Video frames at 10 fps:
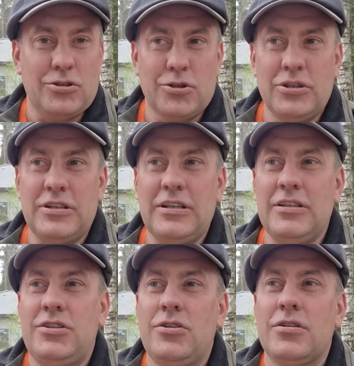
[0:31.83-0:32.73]
То есть
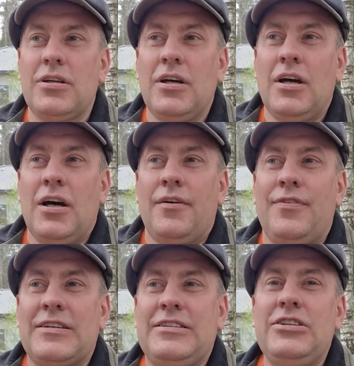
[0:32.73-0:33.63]
идет
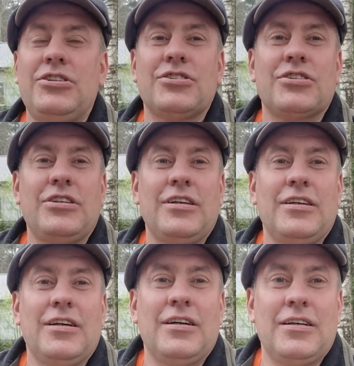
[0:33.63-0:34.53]
фактически
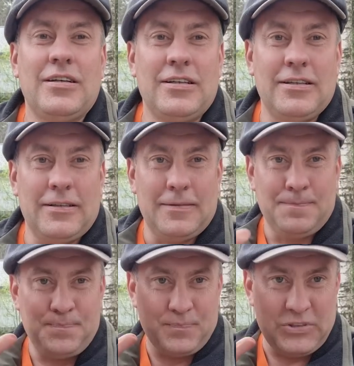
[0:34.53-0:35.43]
э,
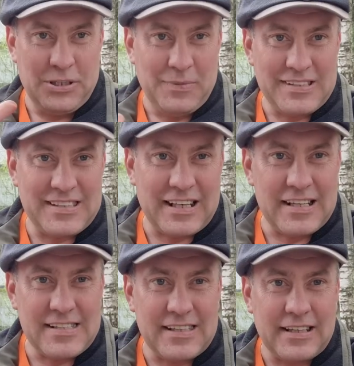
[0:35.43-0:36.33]

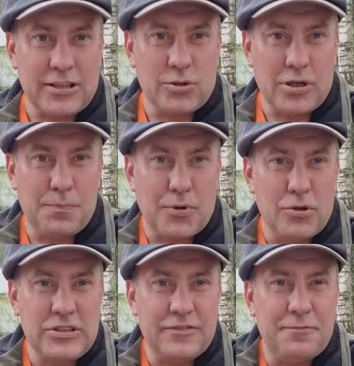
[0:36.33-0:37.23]
демонстрация, которая
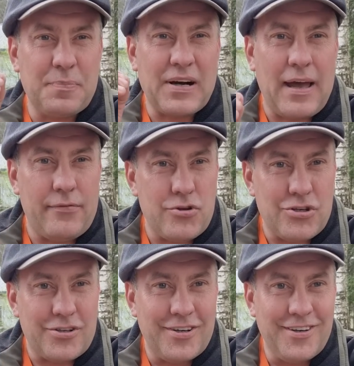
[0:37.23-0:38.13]
против
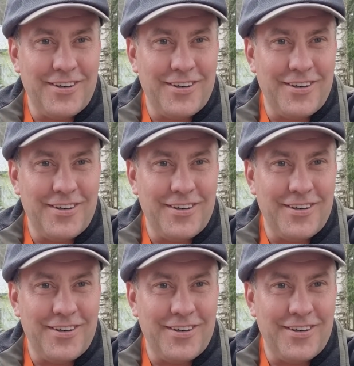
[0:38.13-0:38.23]
правящих.